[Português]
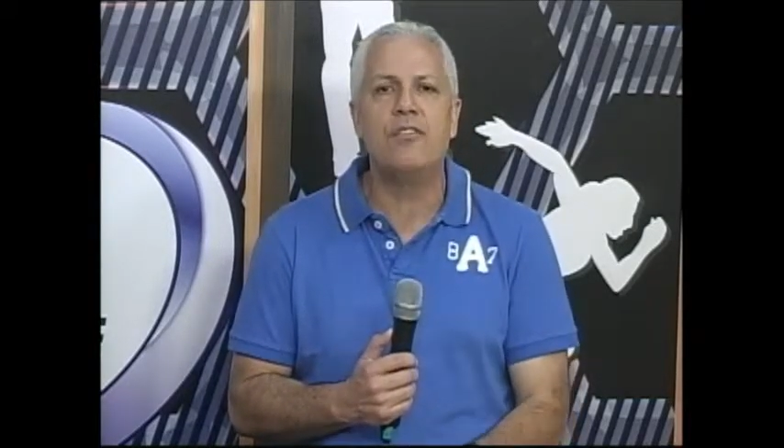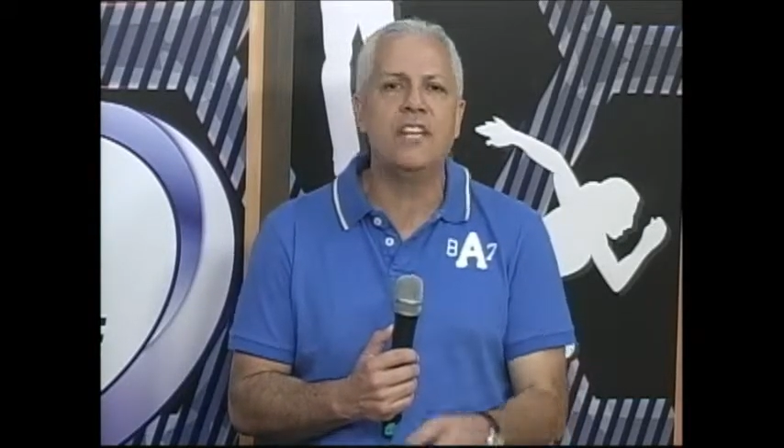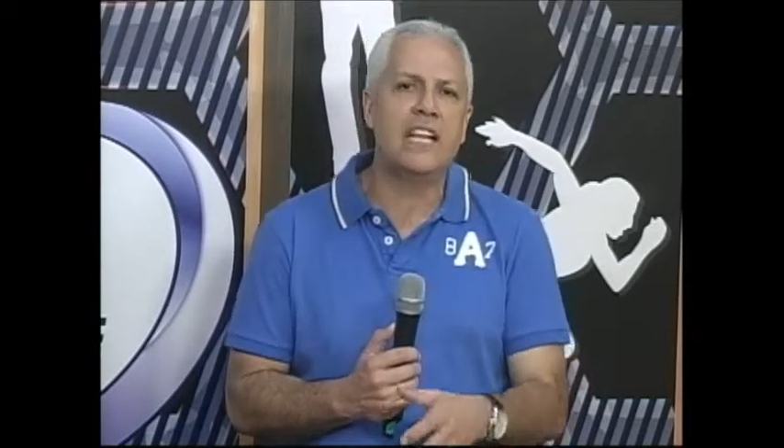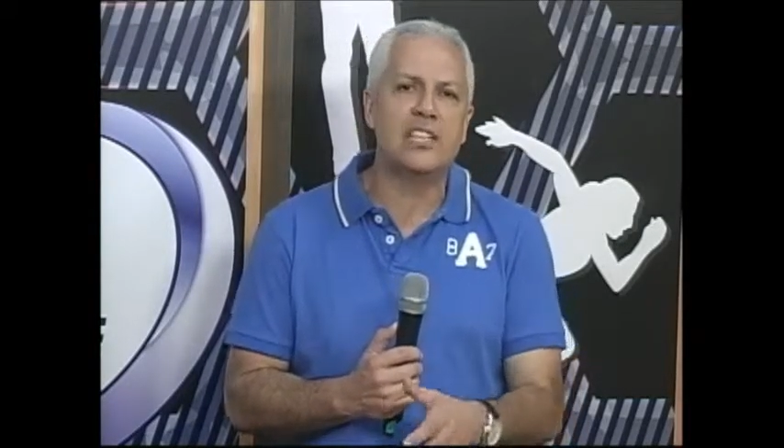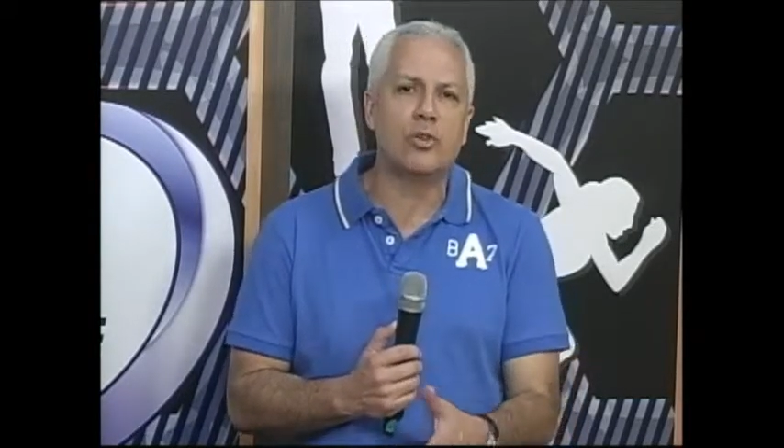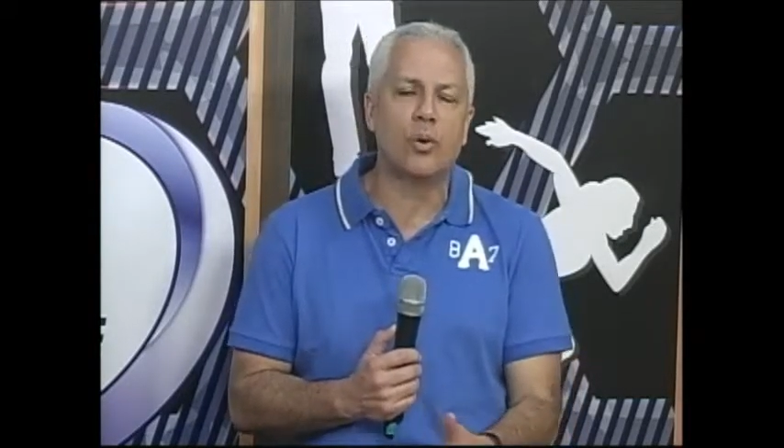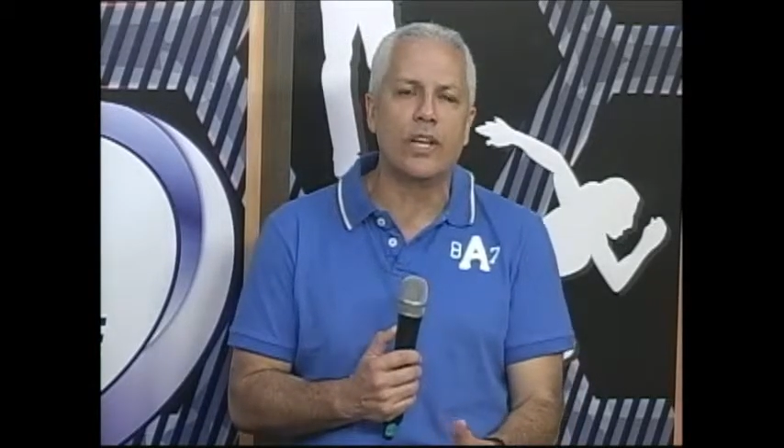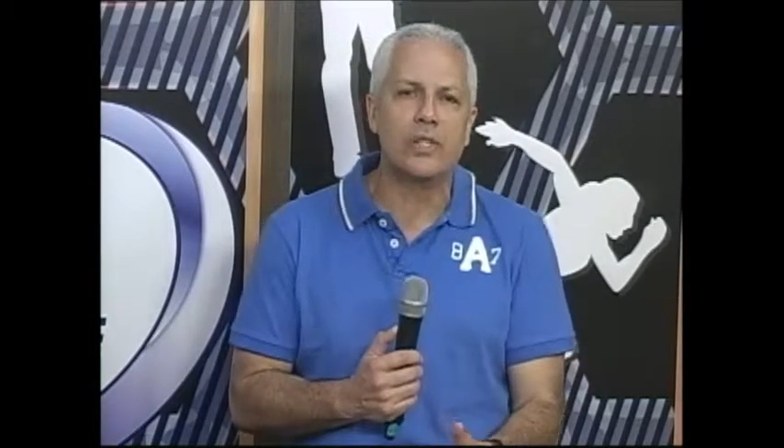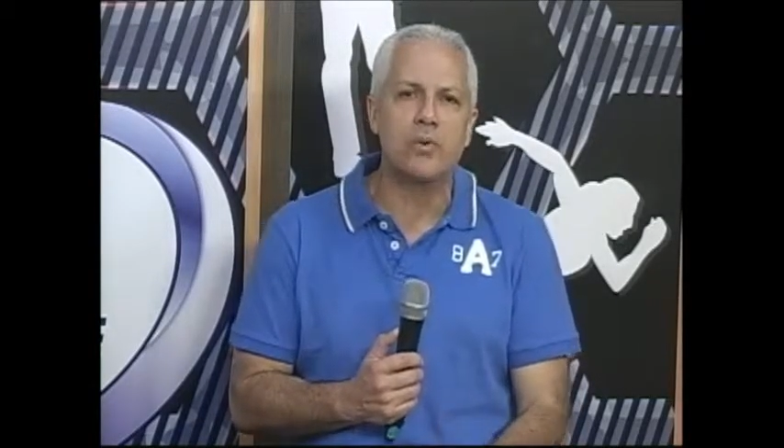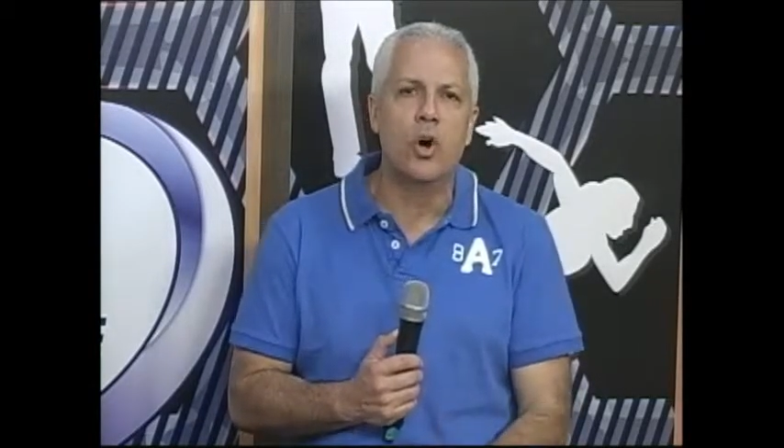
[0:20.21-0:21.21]
Evidência
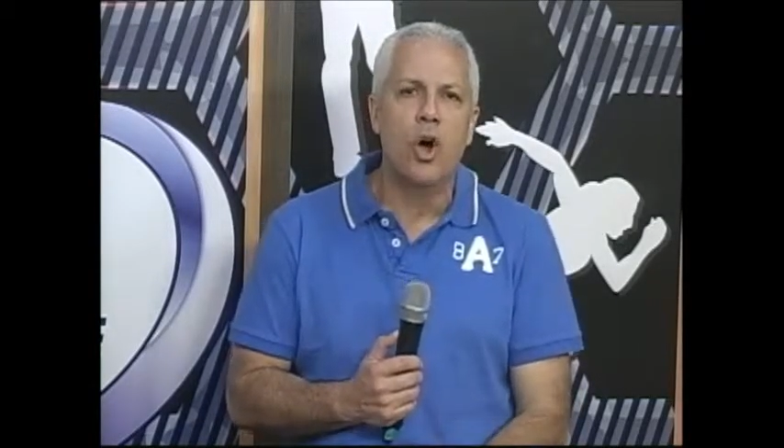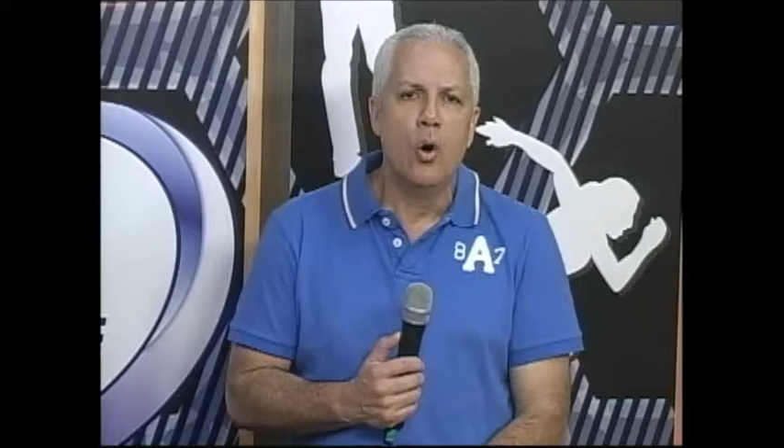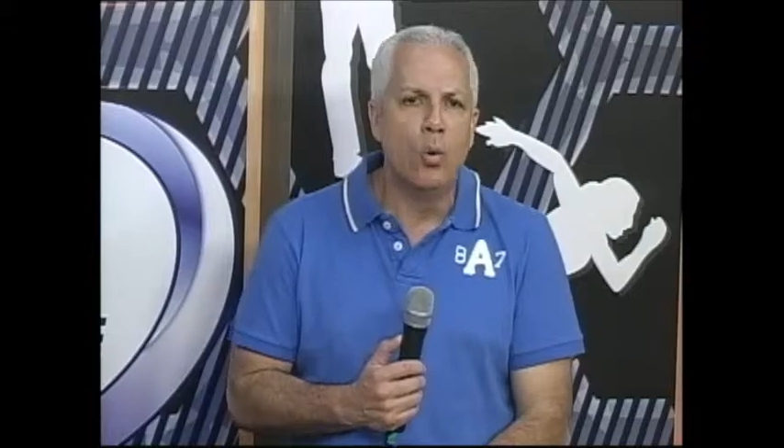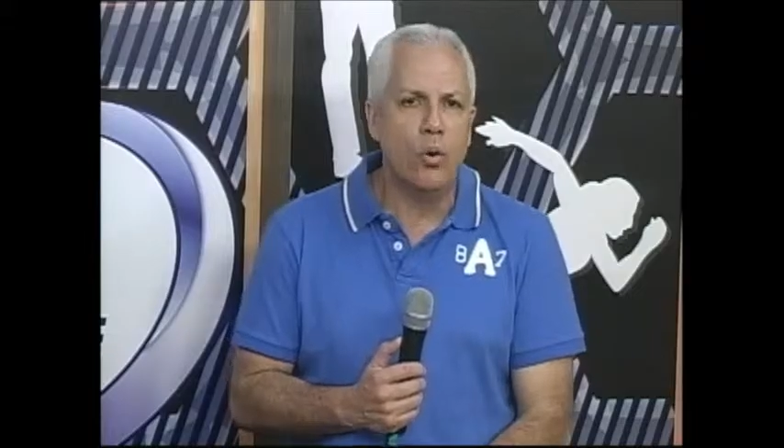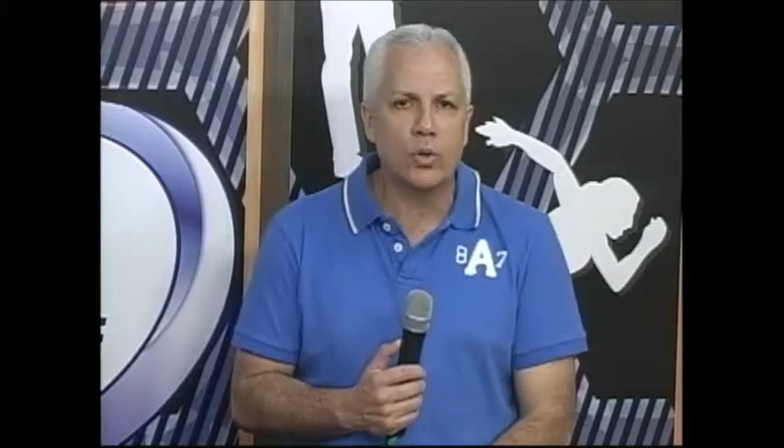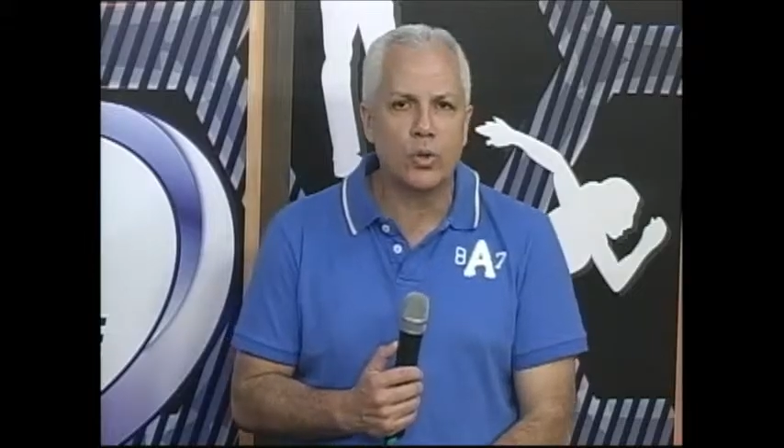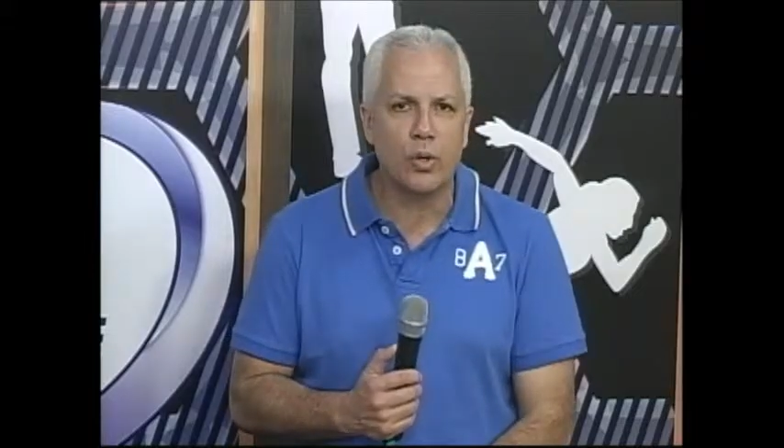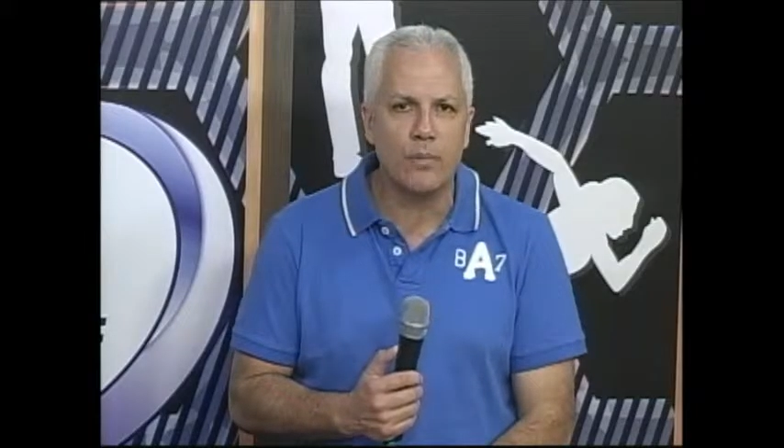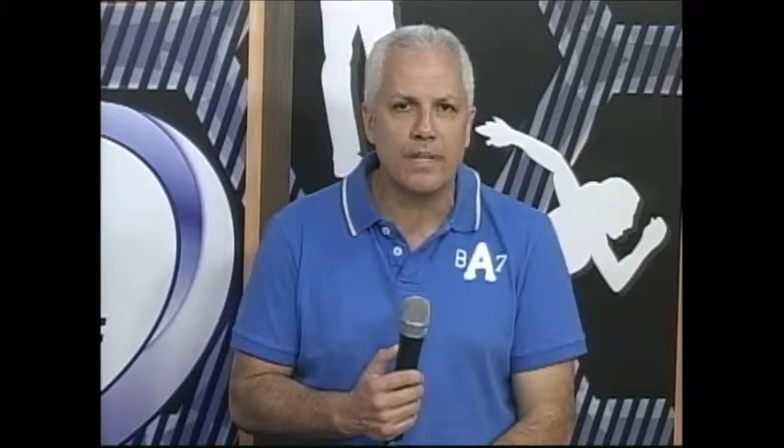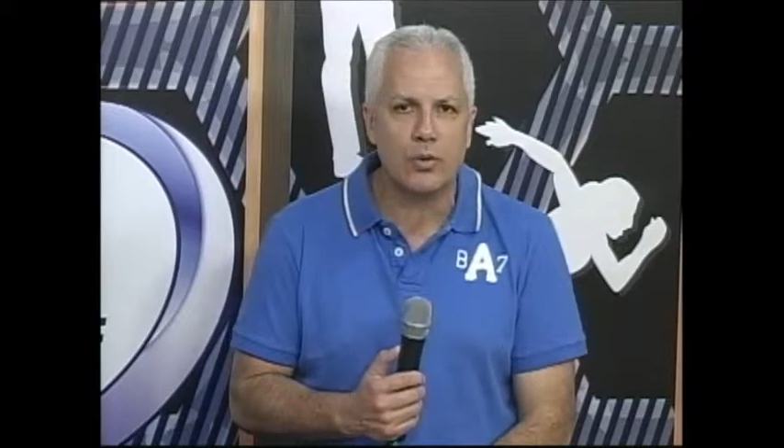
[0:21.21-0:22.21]
Turismo, Rua Augusto
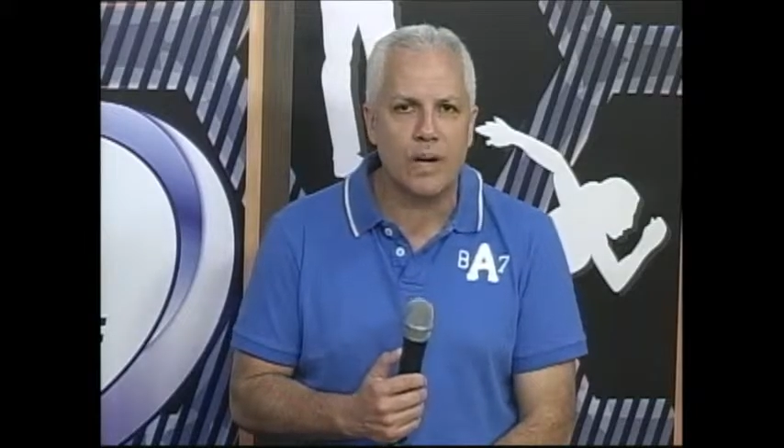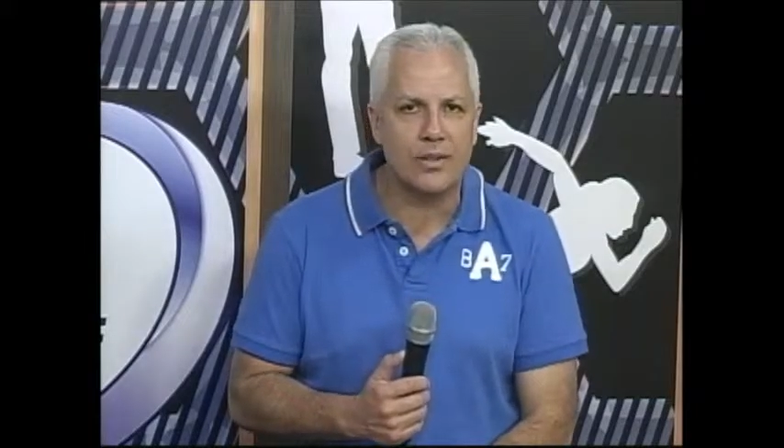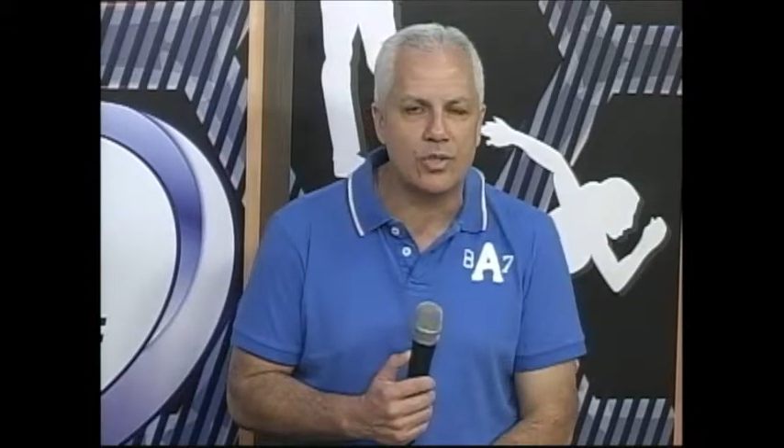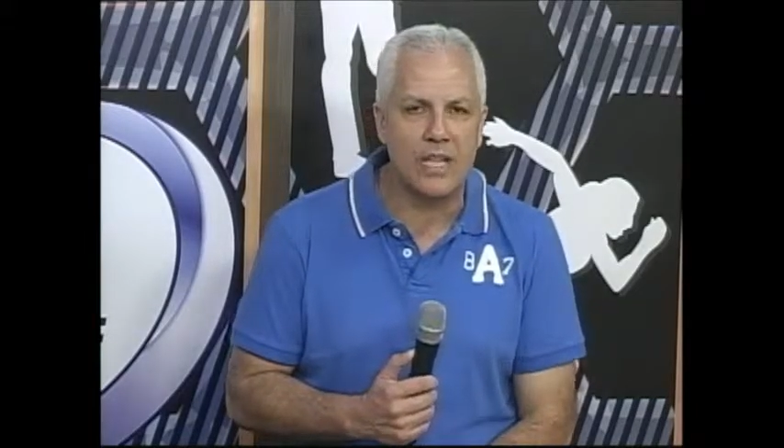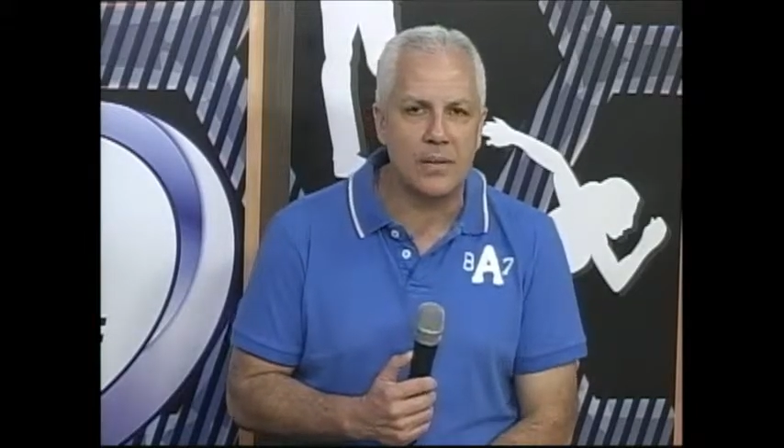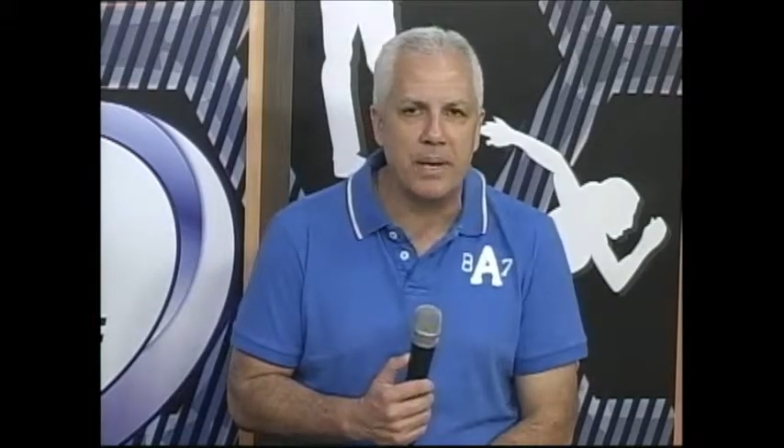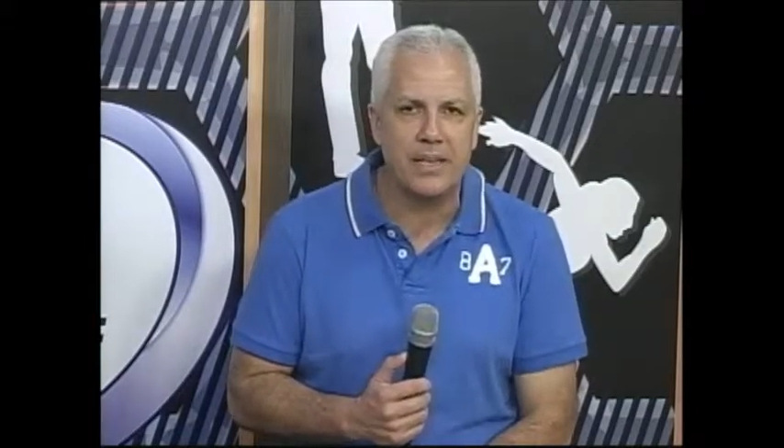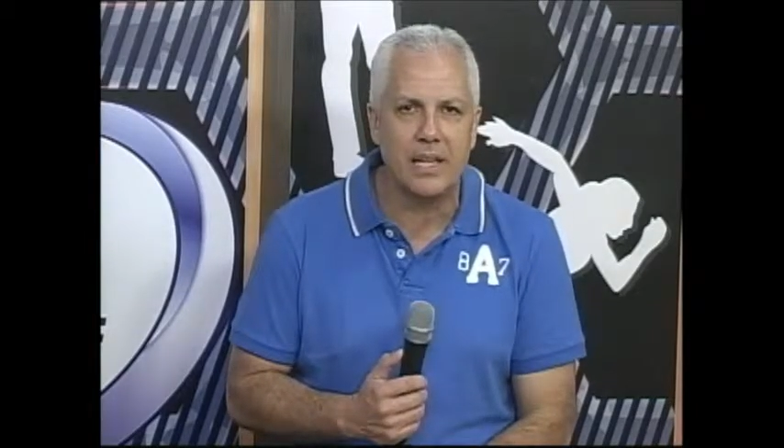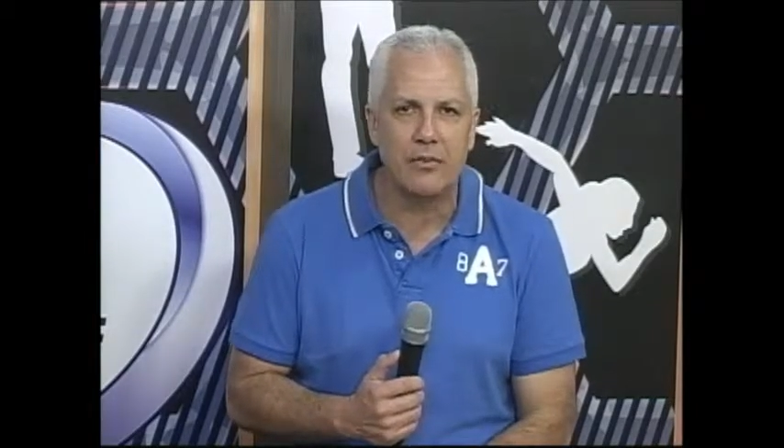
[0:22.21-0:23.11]
Ribas 476,